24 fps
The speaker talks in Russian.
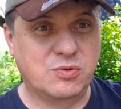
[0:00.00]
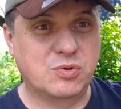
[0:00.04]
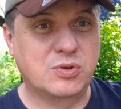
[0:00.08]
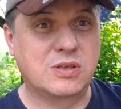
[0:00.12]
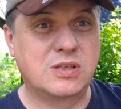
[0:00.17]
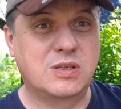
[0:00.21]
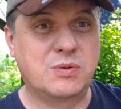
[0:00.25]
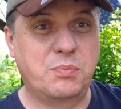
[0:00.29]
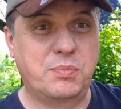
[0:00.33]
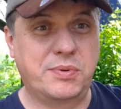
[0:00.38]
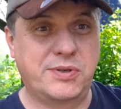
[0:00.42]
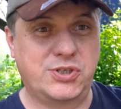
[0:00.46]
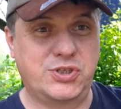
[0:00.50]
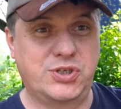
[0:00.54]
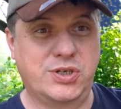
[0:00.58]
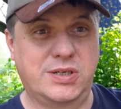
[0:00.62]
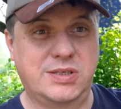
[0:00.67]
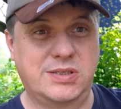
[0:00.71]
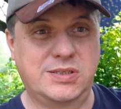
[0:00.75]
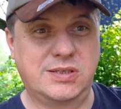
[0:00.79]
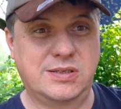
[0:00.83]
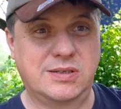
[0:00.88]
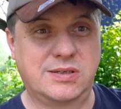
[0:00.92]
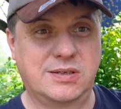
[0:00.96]
вот эти
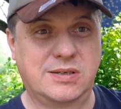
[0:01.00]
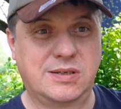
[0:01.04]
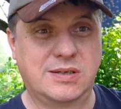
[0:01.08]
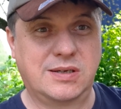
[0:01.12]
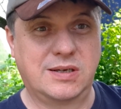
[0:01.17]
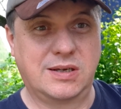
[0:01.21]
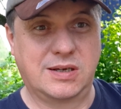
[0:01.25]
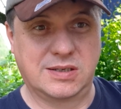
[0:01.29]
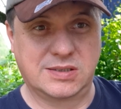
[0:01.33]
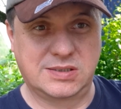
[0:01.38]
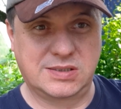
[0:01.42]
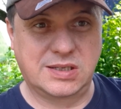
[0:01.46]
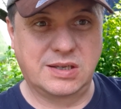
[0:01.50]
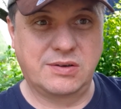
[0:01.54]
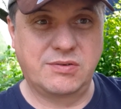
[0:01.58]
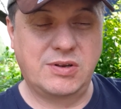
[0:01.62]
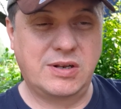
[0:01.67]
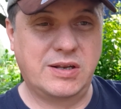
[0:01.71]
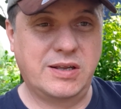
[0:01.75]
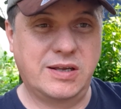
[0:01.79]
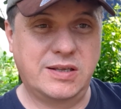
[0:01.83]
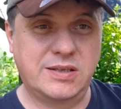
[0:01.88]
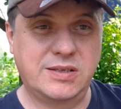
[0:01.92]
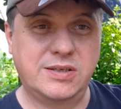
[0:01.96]
печати
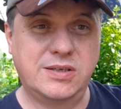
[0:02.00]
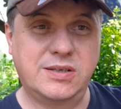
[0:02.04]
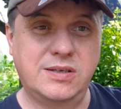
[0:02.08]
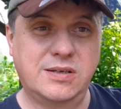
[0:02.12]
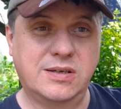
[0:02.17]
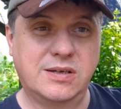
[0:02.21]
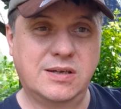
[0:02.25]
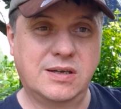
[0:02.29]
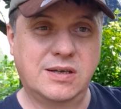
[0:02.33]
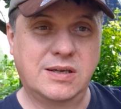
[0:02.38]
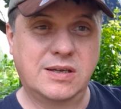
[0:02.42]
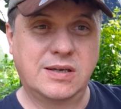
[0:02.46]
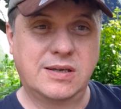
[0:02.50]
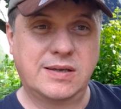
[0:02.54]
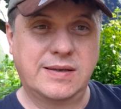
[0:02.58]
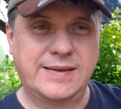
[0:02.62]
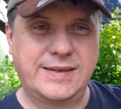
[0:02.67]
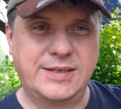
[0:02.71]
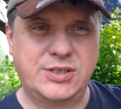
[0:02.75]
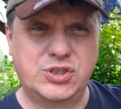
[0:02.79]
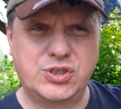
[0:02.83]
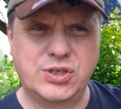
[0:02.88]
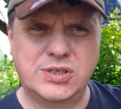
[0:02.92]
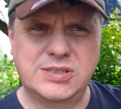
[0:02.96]
оставили они.
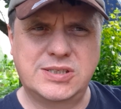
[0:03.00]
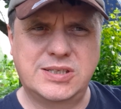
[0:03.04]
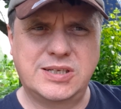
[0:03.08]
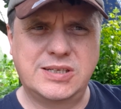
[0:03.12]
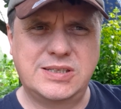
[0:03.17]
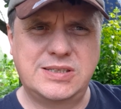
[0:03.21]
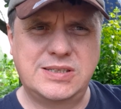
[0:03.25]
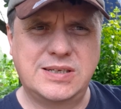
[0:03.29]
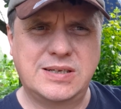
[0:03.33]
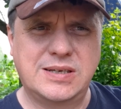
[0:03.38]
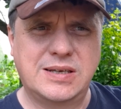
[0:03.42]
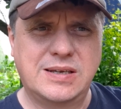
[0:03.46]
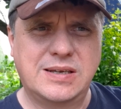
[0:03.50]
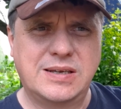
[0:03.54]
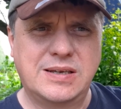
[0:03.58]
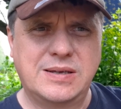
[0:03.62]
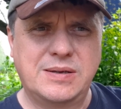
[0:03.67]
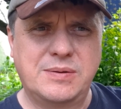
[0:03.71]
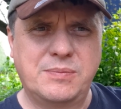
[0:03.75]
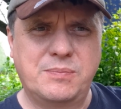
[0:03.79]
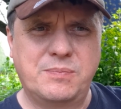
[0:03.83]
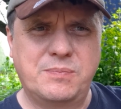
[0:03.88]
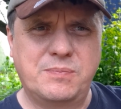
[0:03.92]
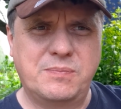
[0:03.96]
И часто эти,
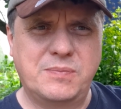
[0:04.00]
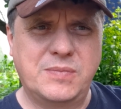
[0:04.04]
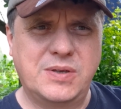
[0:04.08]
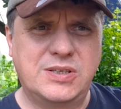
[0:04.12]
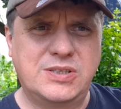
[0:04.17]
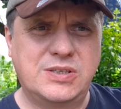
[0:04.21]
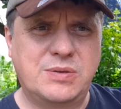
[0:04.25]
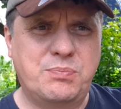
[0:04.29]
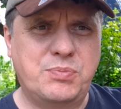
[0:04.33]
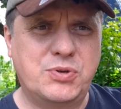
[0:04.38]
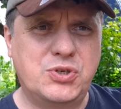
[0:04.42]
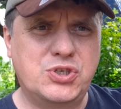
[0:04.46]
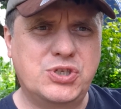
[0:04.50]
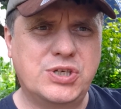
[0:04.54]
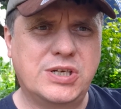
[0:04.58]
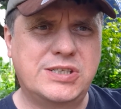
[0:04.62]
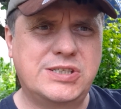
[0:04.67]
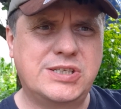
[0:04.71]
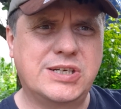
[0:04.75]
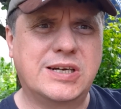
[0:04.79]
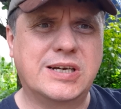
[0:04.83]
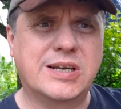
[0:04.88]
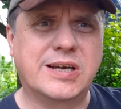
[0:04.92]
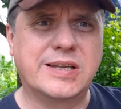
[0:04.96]
эти
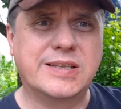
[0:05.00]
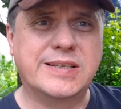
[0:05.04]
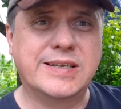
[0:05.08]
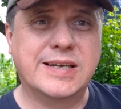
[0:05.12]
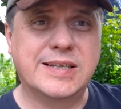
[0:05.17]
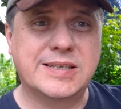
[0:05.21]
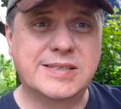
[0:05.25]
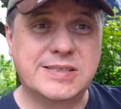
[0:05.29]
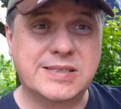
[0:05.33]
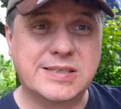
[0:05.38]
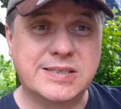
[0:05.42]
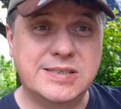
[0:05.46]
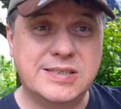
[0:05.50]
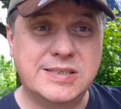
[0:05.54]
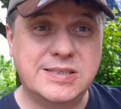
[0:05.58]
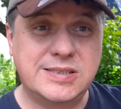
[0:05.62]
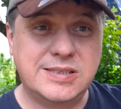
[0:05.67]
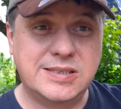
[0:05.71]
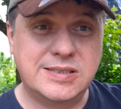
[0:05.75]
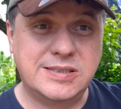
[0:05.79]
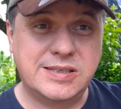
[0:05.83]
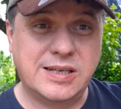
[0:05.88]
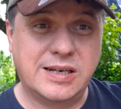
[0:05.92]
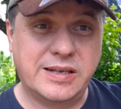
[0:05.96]
печати хранятся
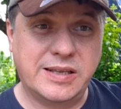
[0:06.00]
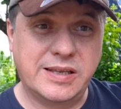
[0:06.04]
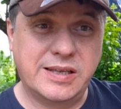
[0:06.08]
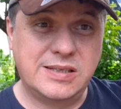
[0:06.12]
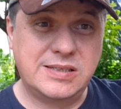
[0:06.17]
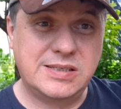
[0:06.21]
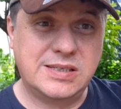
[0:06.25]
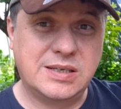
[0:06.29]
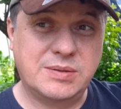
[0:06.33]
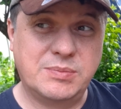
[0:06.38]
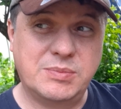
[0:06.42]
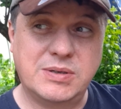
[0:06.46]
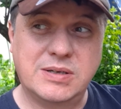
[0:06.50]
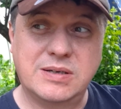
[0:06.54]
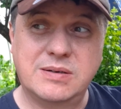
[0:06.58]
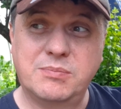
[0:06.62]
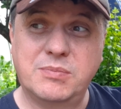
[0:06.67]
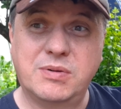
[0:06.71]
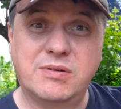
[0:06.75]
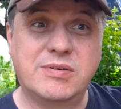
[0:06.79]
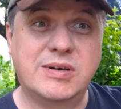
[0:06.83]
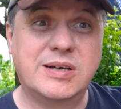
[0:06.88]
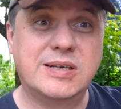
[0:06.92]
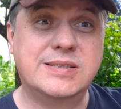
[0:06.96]
десятилетиями,
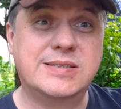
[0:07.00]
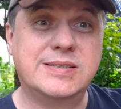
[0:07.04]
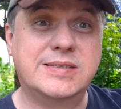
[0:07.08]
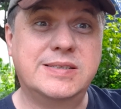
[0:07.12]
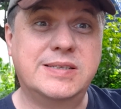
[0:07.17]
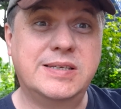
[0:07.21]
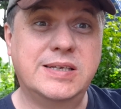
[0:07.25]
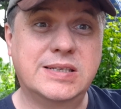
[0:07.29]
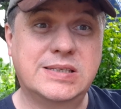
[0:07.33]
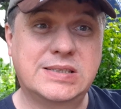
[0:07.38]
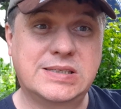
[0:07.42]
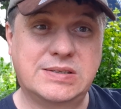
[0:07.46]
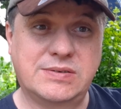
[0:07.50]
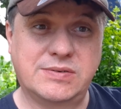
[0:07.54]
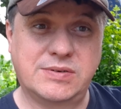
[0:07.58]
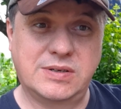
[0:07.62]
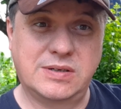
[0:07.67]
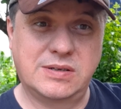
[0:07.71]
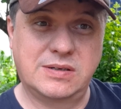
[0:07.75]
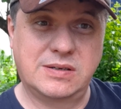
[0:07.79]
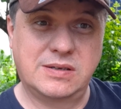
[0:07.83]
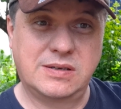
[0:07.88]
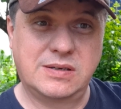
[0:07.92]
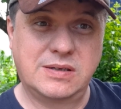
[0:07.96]
бывает с детства.
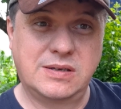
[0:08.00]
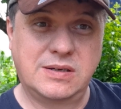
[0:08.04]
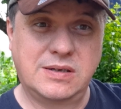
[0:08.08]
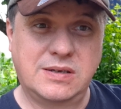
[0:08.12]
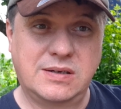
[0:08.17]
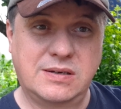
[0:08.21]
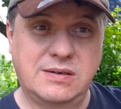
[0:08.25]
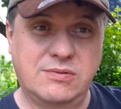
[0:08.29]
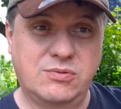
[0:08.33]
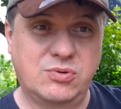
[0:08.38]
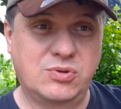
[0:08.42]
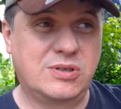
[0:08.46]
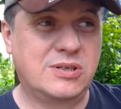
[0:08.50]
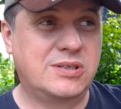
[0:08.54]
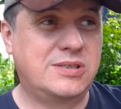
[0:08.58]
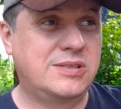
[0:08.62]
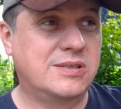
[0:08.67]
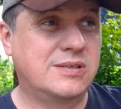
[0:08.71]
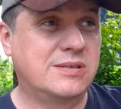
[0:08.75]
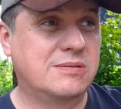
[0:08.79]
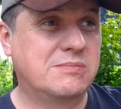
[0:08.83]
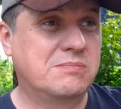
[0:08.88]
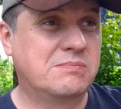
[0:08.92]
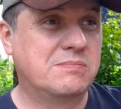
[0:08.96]
Вот
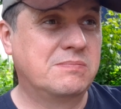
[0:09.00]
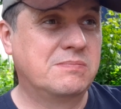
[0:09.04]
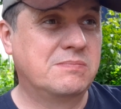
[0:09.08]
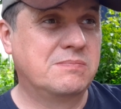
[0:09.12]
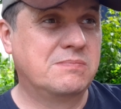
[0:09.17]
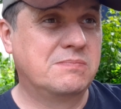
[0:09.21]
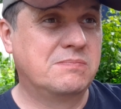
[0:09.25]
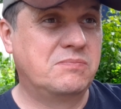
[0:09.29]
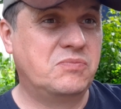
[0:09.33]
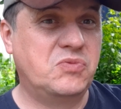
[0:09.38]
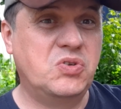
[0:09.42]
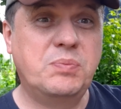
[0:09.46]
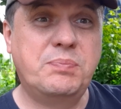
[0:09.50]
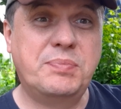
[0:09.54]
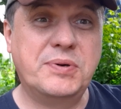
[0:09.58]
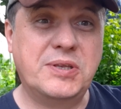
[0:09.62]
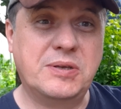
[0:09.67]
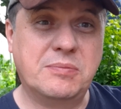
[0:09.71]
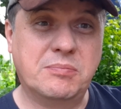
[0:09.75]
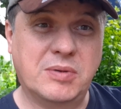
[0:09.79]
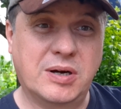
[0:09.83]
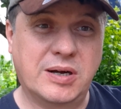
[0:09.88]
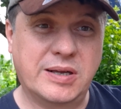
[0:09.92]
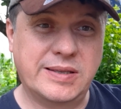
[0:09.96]
эти
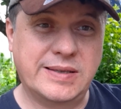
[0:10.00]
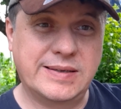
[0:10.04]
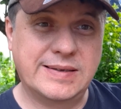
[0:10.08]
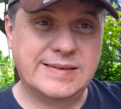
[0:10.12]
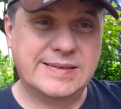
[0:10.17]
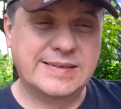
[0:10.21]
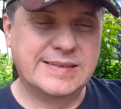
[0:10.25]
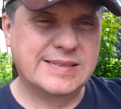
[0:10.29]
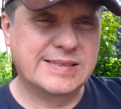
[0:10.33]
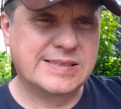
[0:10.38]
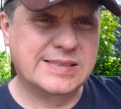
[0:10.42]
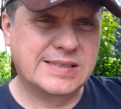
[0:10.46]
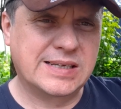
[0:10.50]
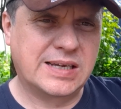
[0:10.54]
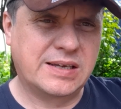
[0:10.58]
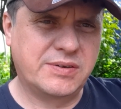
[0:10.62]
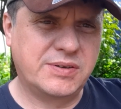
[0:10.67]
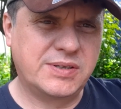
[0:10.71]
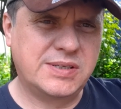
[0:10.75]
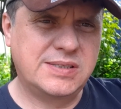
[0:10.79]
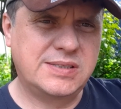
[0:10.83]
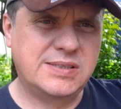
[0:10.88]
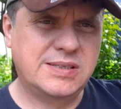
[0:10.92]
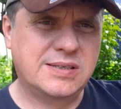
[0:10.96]
непонимание,
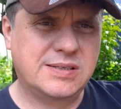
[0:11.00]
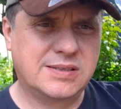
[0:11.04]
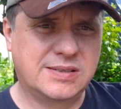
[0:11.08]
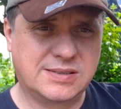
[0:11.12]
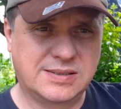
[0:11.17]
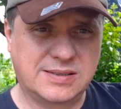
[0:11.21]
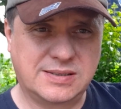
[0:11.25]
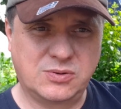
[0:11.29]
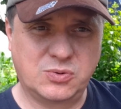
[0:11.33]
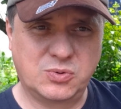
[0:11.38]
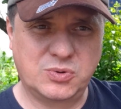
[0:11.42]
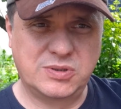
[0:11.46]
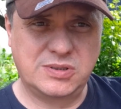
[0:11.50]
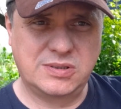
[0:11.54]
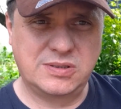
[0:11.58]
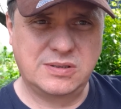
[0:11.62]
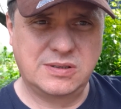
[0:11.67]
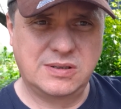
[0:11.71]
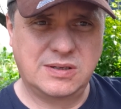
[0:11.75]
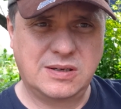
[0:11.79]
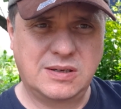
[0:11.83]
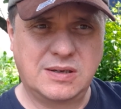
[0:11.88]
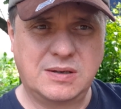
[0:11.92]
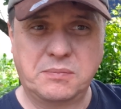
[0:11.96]
зависть, злость,
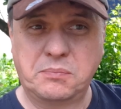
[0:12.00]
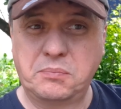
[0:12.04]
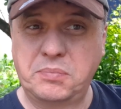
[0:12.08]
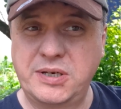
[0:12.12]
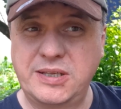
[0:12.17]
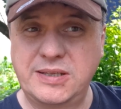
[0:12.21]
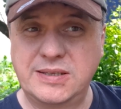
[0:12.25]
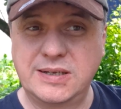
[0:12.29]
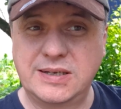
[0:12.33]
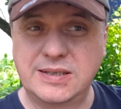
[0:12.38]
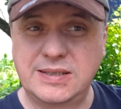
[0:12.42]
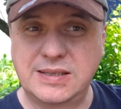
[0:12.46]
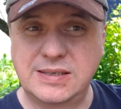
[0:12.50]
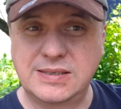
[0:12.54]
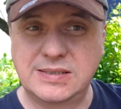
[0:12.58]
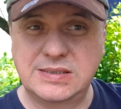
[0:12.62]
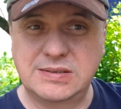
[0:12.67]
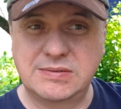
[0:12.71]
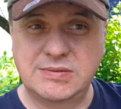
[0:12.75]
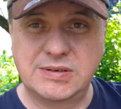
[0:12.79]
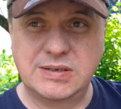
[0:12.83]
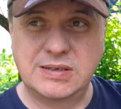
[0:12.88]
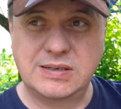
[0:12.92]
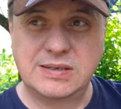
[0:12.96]

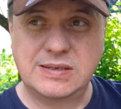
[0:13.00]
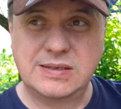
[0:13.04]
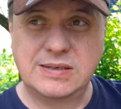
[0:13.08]
предательство